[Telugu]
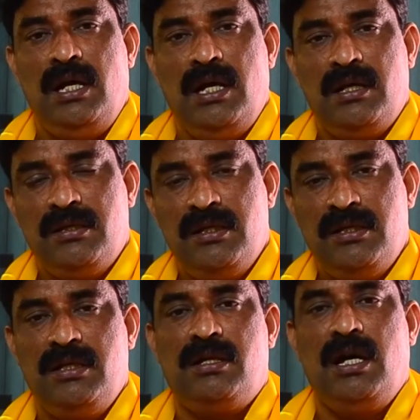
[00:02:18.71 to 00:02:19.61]
అలాగే
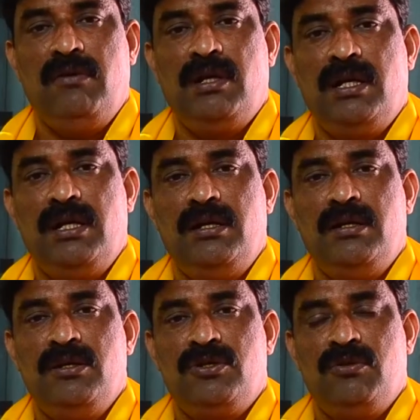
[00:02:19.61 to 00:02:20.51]
సీసీ కాలువలు కానీ
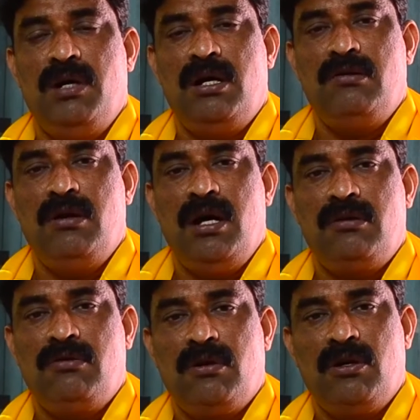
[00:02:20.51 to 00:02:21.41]
సుమారు ఆరు
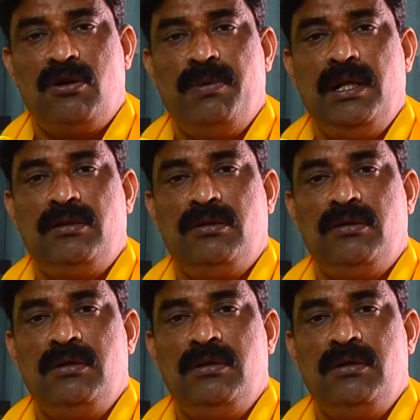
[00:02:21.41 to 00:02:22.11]
కోట్ల రూపాయలతో